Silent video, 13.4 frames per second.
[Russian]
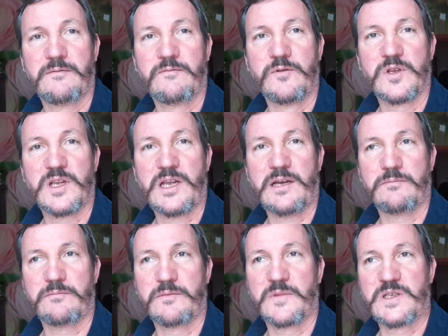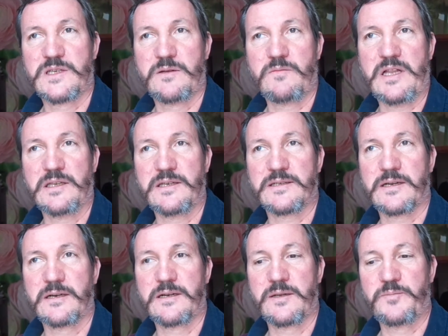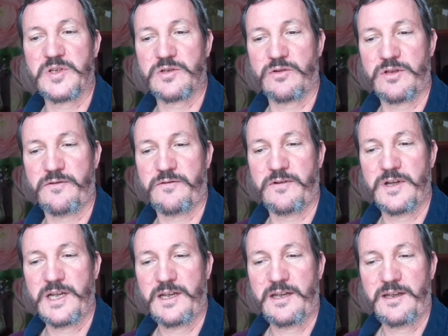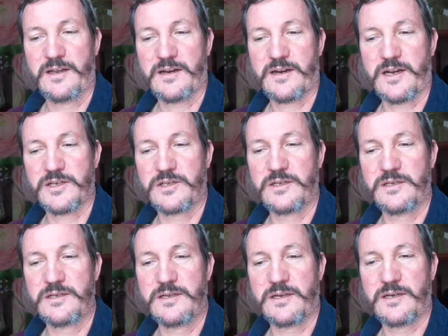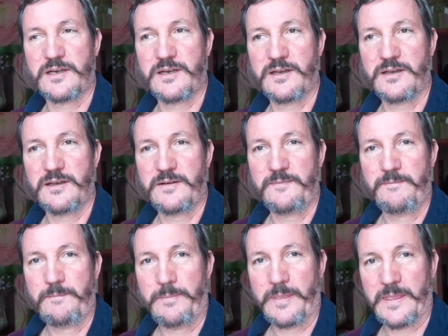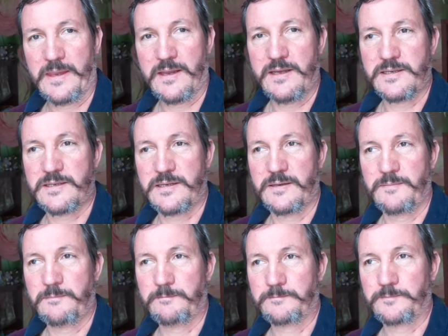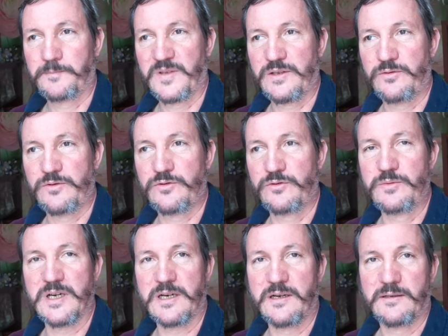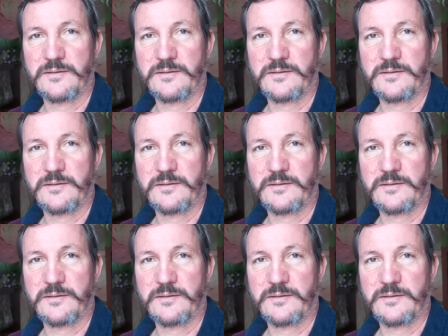Вот, я снимал несколько эпизодов, каждый из них есть на YouTube